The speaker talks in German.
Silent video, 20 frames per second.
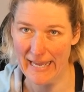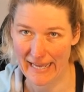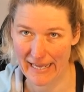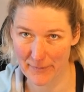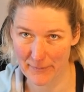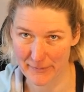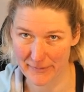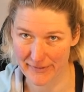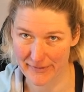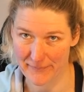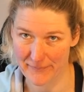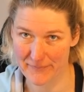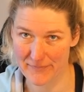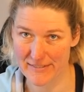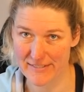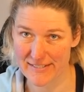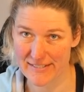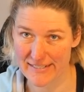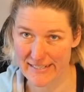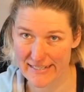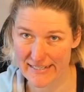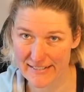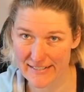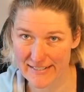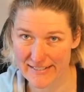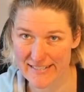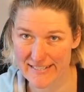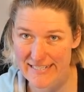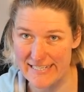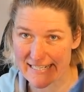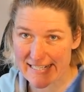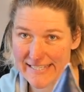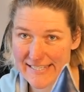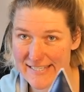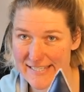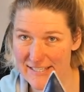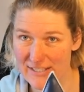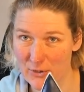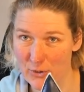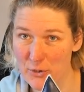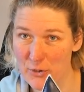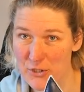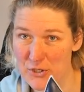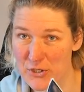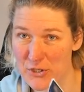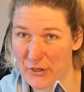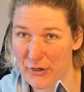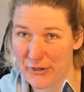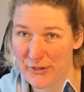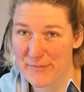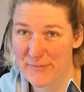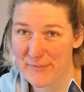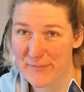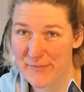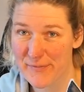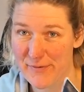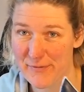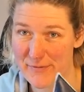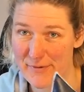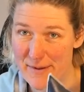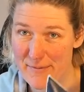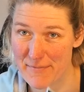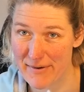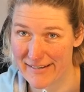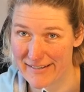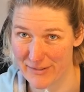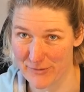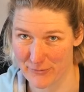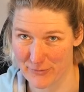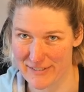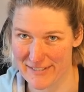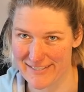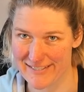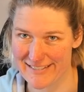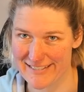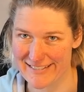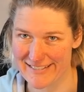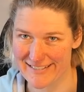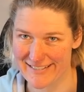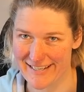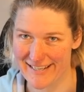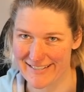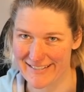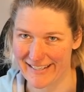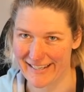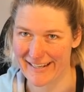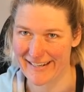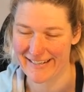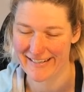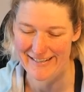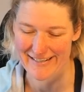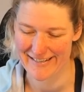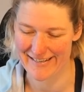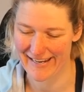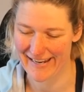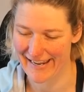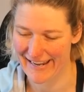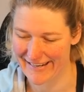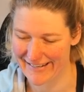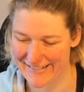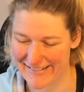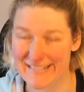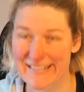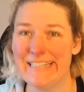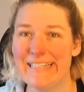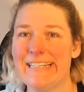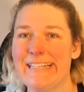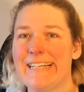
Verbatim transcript: Aber das, dehnt, das dehnt sich auch schon, wenn man die Flieseline da dran näht.